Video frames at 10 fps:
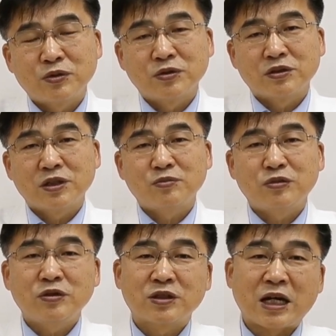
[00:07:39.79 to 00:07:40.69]
보였는데
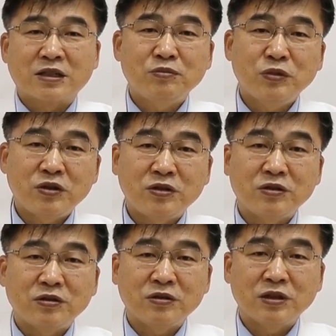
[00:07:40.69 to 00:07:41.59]
물론 다섯
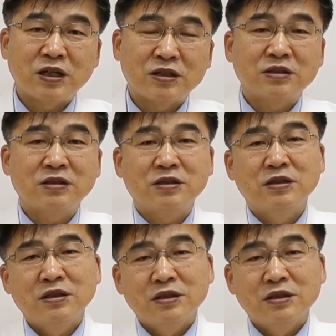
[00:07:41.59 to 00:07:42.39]
명이라는